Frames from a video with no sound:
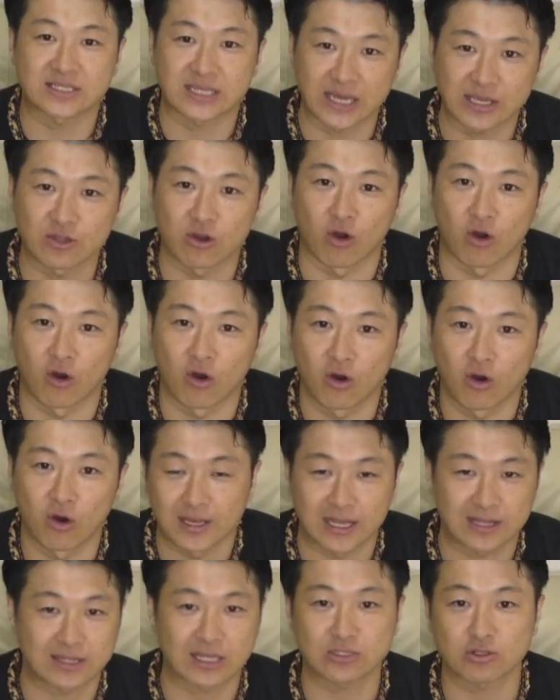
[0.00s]
際の
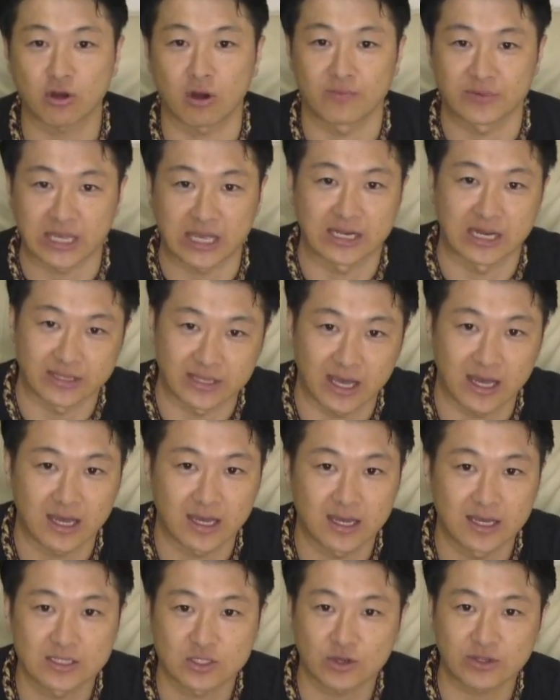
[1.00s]
やったぞみたいな
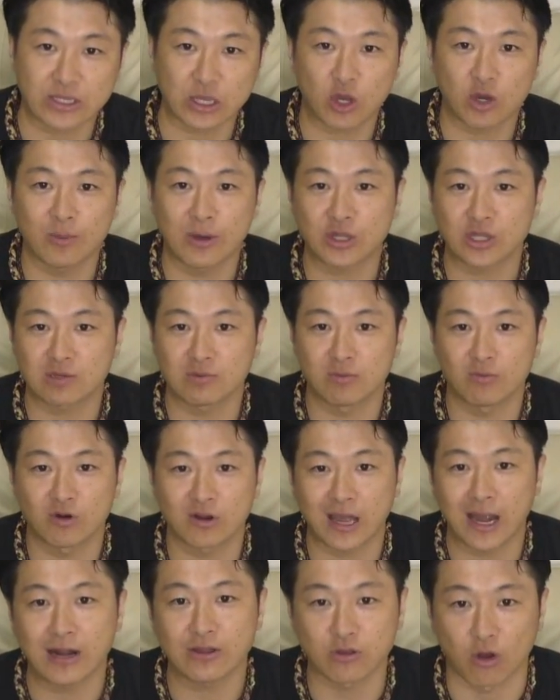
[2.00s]
ね、そういったコメントも
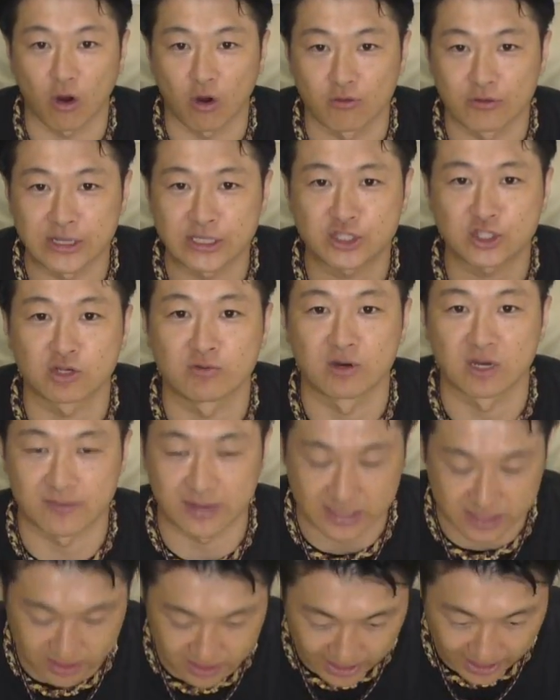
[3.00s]
もらえると嬉しく思いますん